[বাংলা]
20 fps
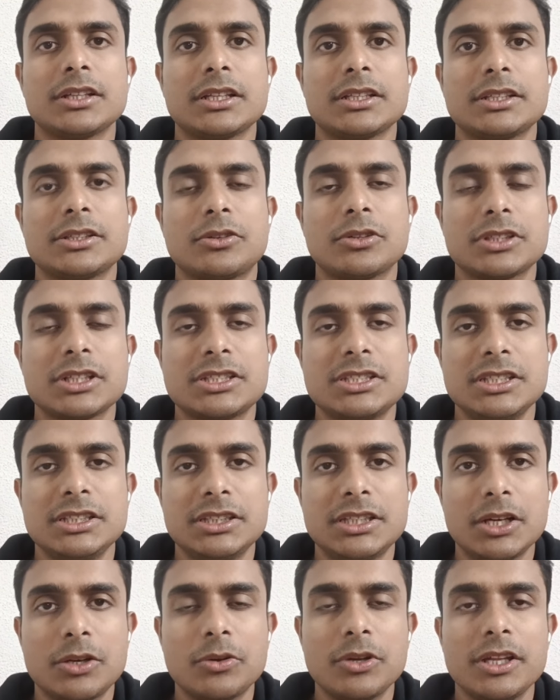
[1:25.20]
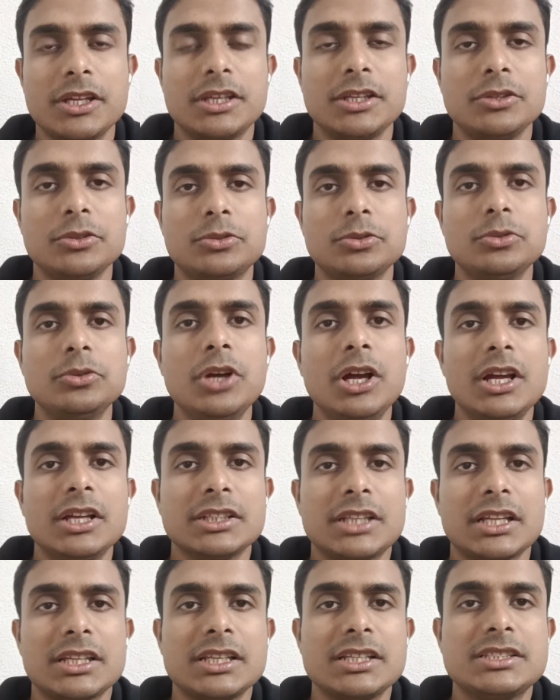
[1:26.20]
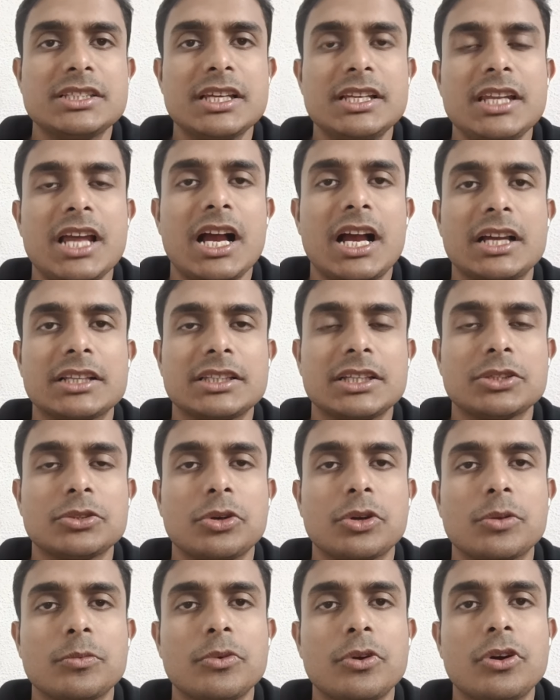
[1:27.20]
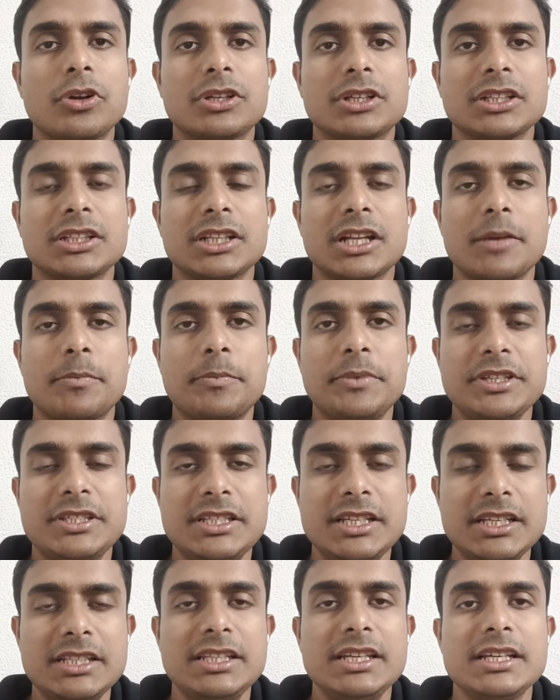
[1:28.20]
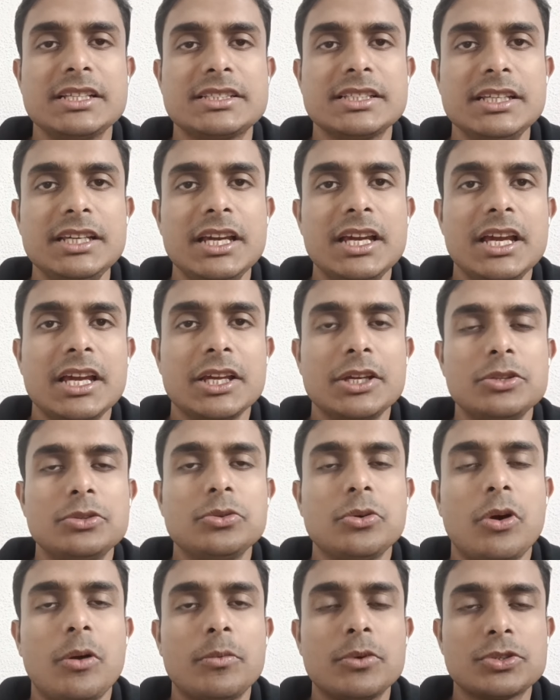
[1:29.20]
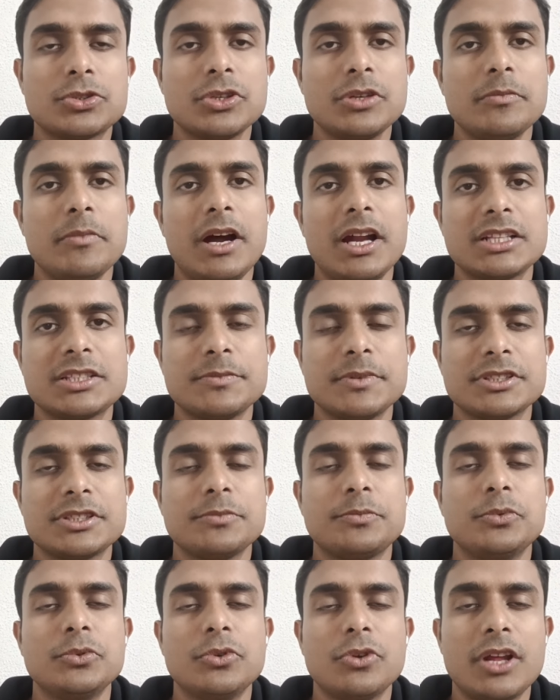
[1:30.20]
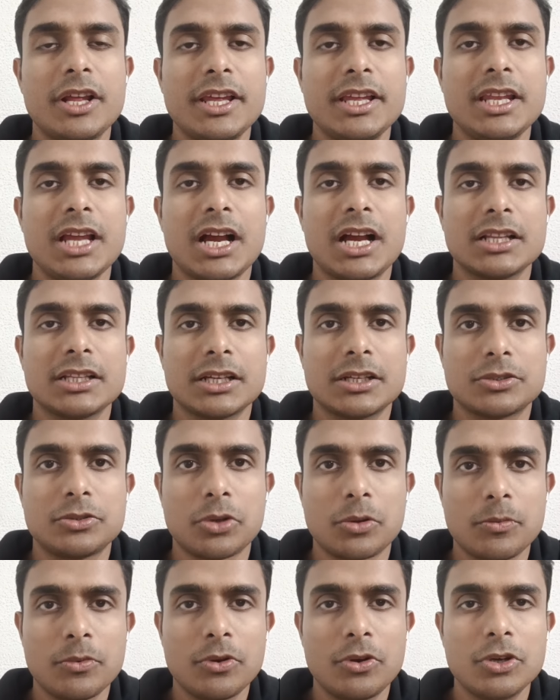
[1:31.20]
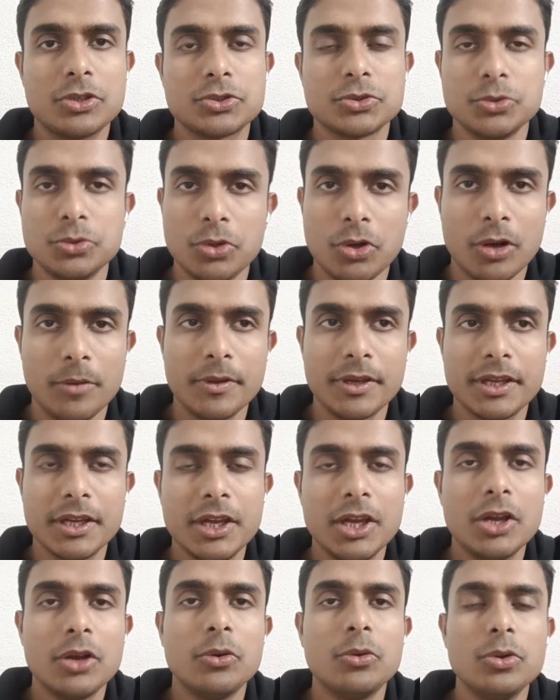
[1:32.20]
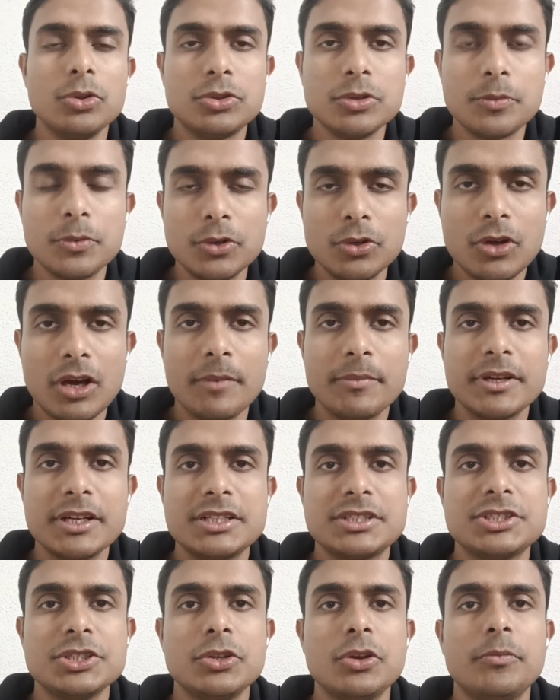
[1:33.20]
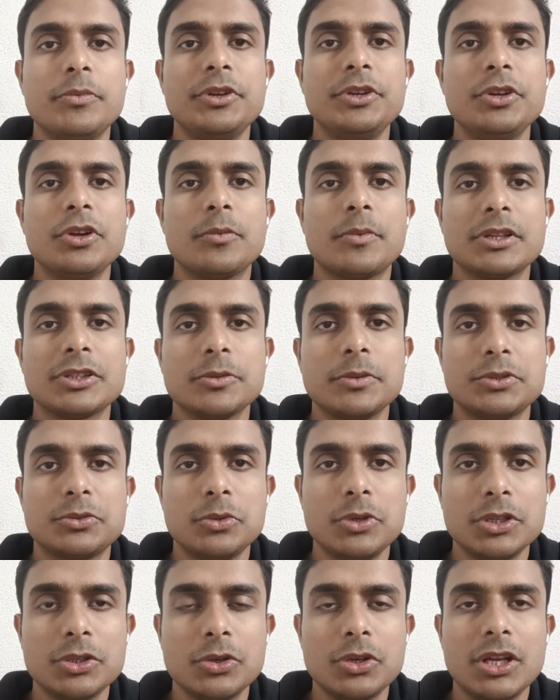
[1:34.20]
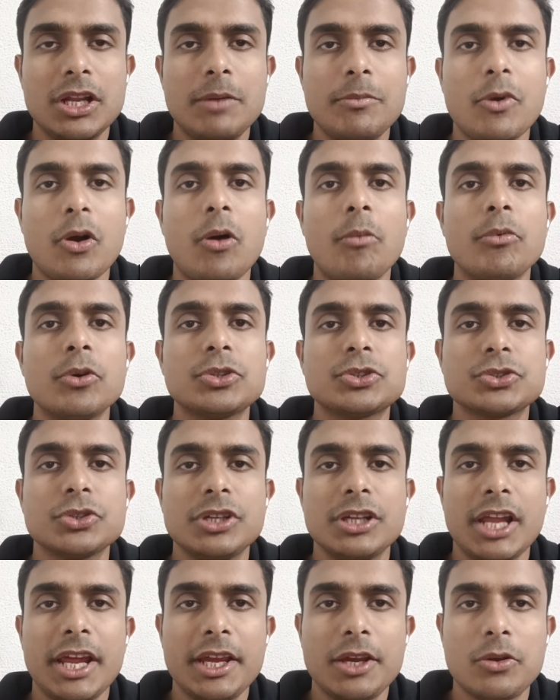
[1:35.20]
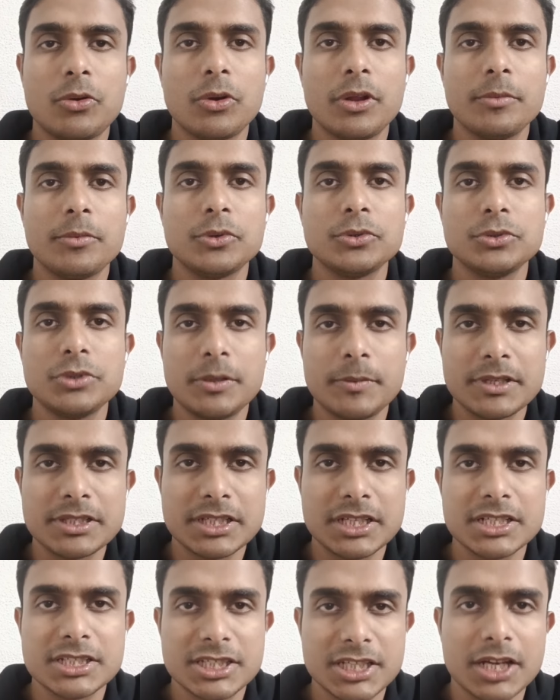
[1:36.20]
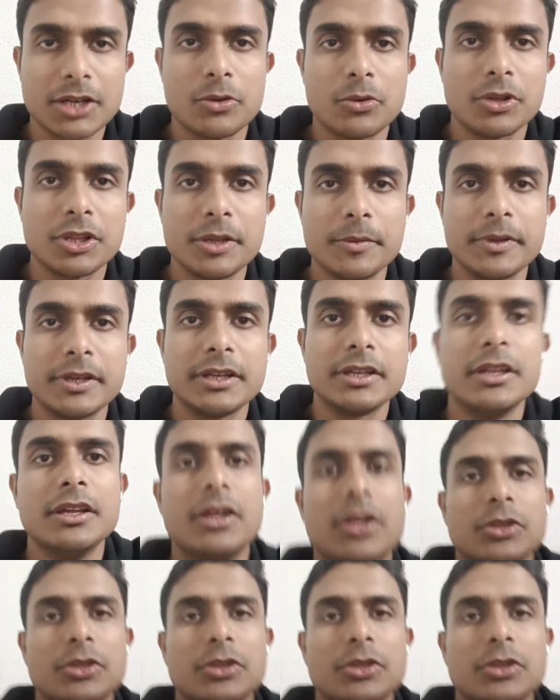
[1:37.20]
তাদের কথা চিন্তা করেই কিন্তু তাদের যে লাগাতার ধর্মঘটটা তারা পিছিয়ে দিয়েছে কিন্তু অবশ্যই মার্চ মাসে পুনরায় এই লাগাতার ধর্মঘট শুরু হবে গুরুত্বপূর্ণ আপডেট ছিল ভিডিওর মাধ্যমে তুলে ধরলাম অবশ্যই লাইক করে বন্ধুদের মাঝখানে শেয়ার করে দেবেন